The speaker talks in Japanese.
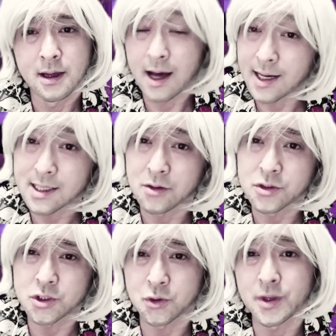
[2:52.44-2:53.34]
あなたの
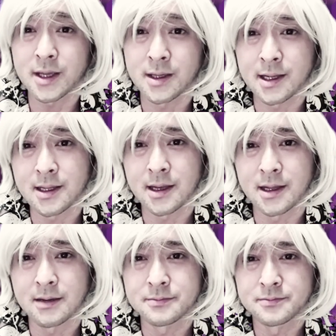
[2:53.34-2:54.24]
守護霊になりたい
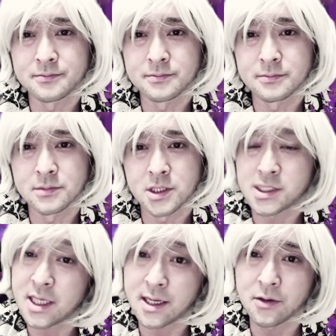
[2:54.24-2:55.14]
な
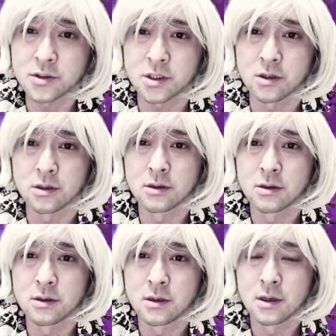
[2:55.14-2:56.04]
心霊ホスト
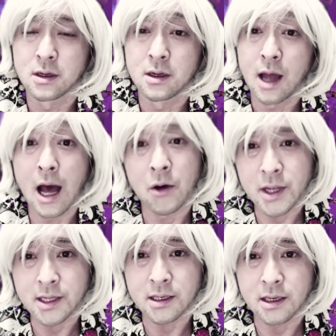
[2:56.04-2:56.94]
青
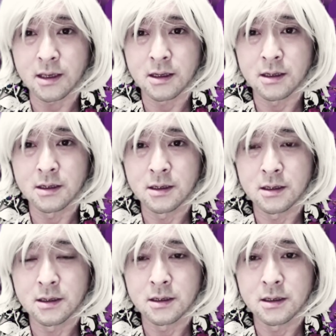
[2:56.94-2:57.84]
柳
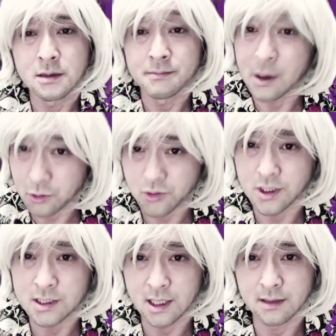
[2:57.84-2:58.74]
誠
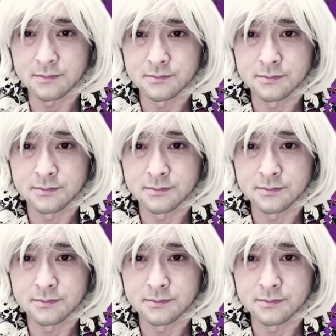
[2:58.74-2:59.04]
でした。